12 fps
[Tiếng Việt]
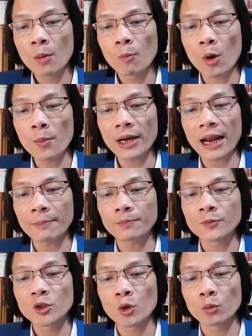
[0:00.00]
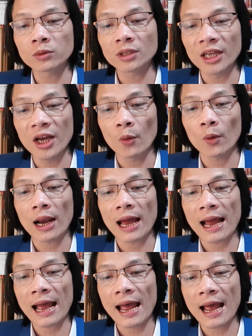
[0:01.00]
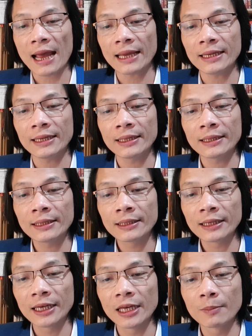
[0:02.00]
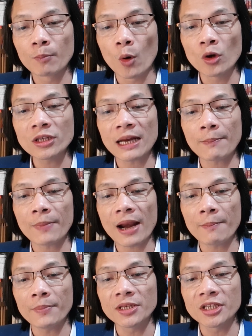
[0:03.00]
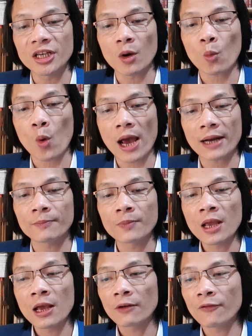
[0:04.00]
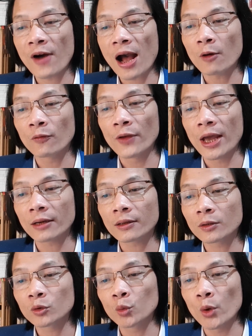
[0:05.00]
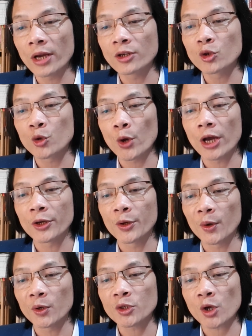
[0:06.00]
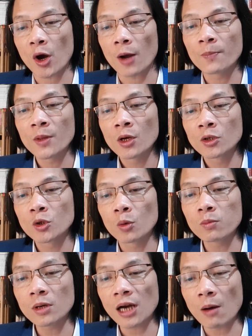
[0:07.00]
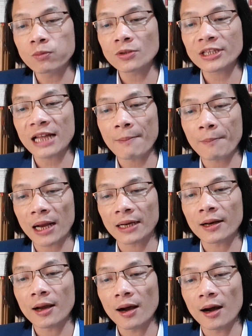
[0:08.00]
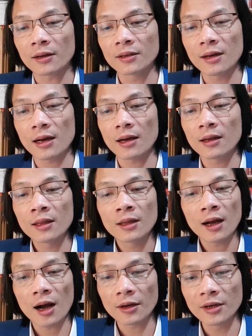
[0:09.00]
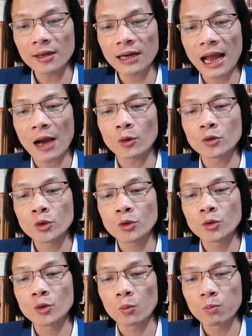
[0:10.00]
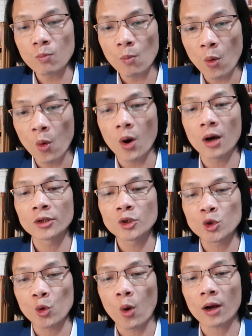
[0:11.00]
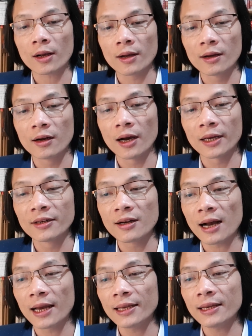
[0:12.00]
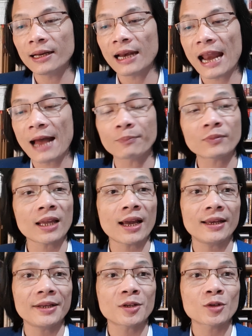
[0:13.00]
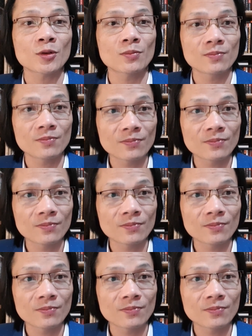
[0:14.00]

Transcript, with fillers: Mỗi một năm chúng tiêu là hai nghìn bốn trăm năm mươi triệu quan vào việc tuyên truyền nhồi sọ. Chúng không ra mặt ở nước ở nước nào, chúng mua chuộc người nước ấy làm thay cho chúng.